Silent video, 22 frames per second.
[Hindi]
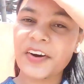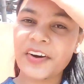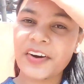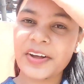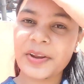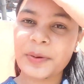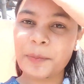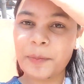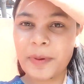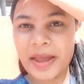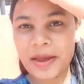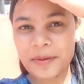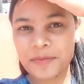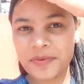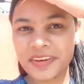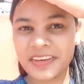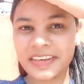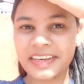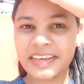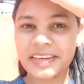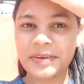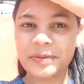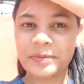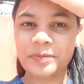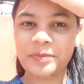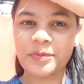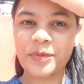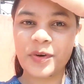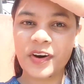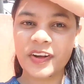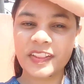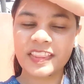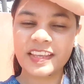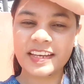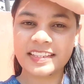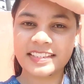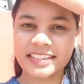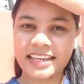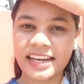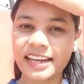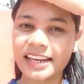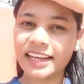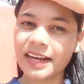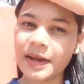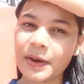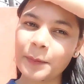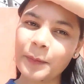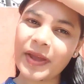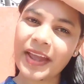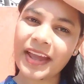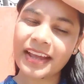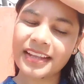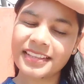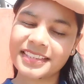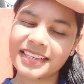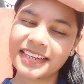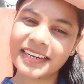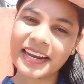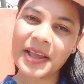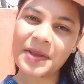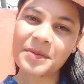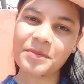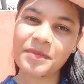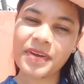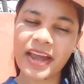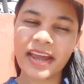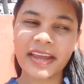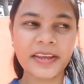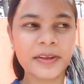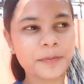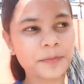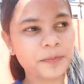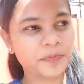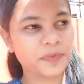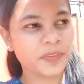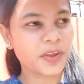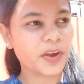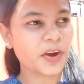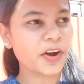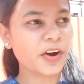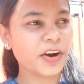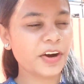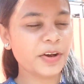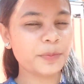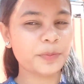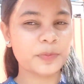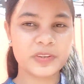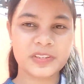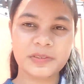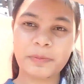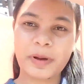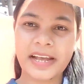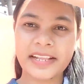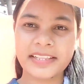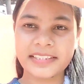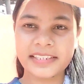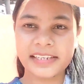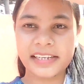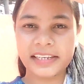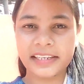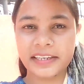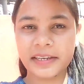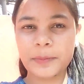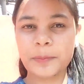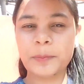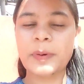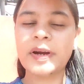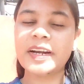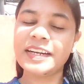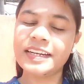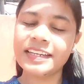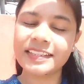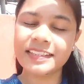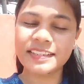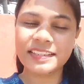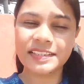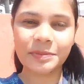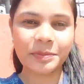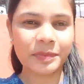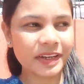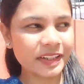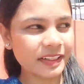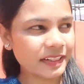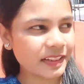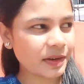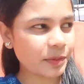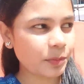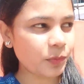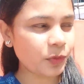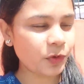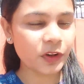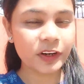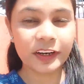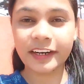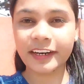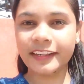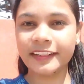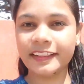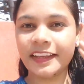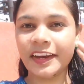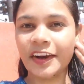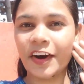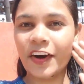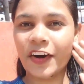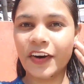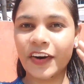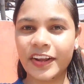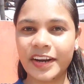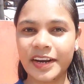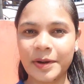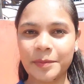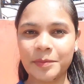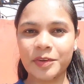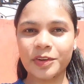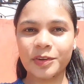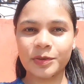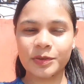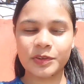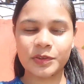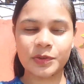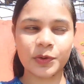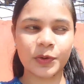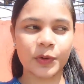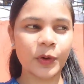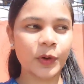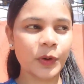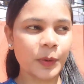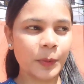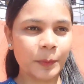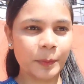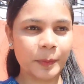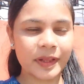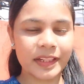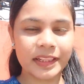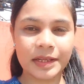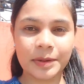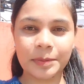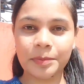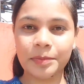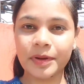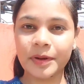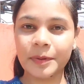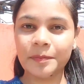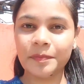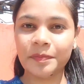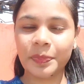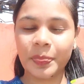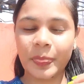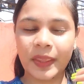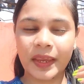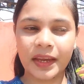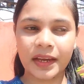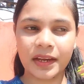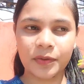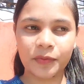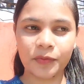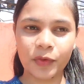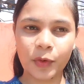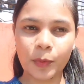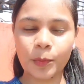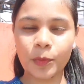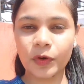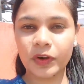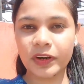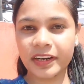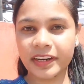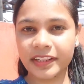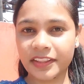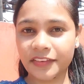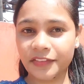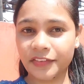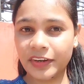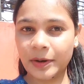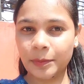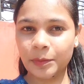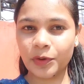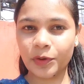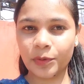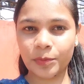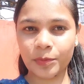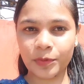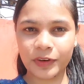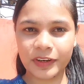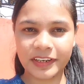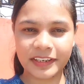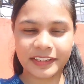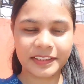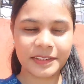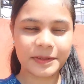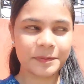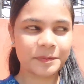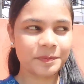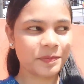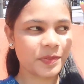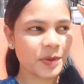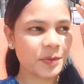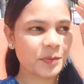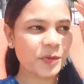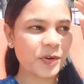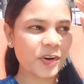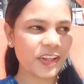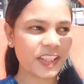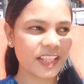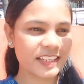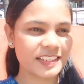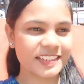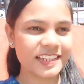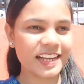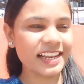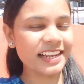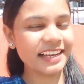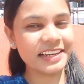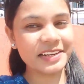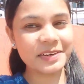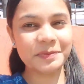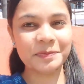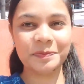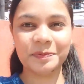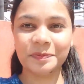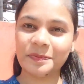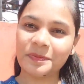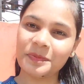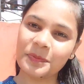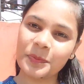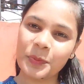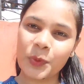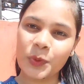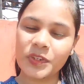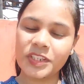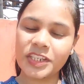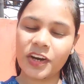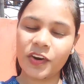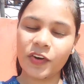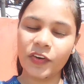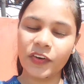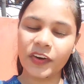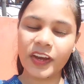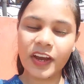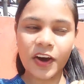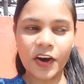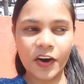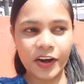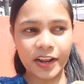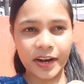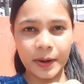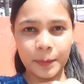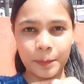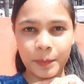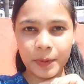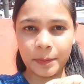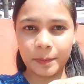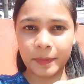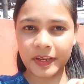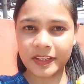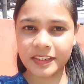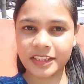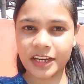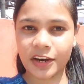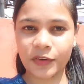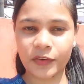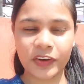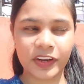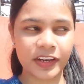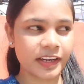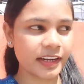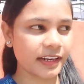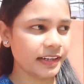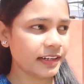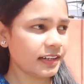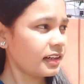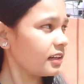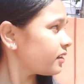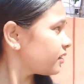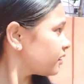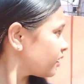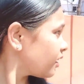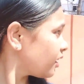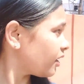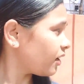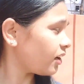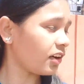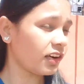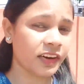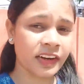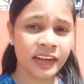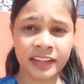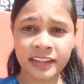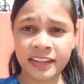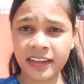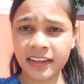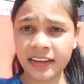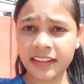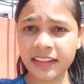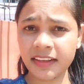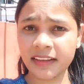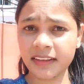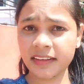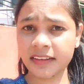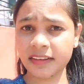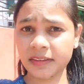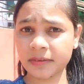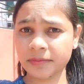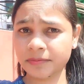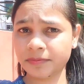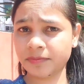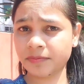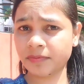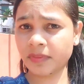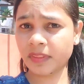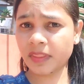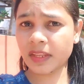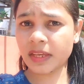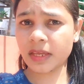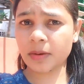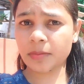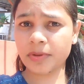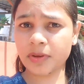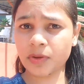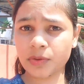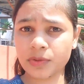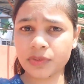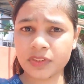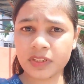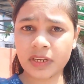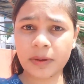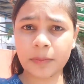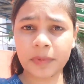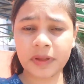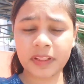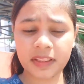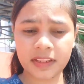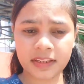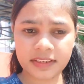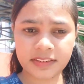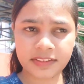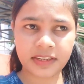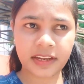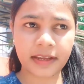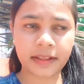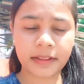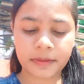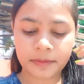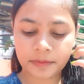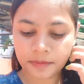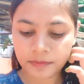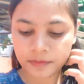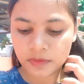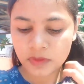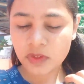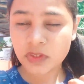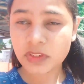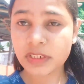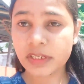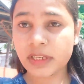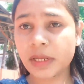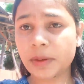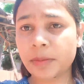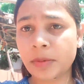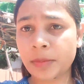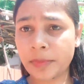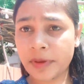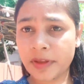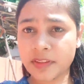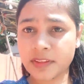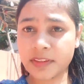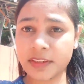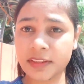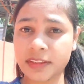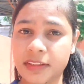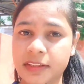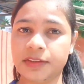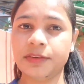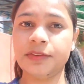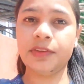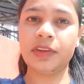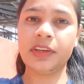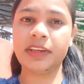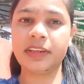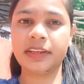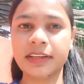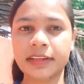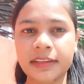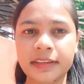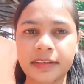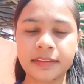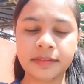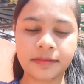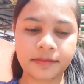और मैं भी की बहुत ही अच्छा लगा मैं अच्छा टाइम आई और पुष्पांजलि की पंडित जी मंत्र बोल रहे थे और हम लोग उसको मतलब वो बोल रहे थे हम लोग बोल रहे थे बहुत अच्छा लगा पूजा हो गया और अभी मैं जाऊँगी रिटर्न और इधर देखिए इधर भी कुछ है मंदिर शायद चलिए अभी मैं चलती हूँ रिटर्न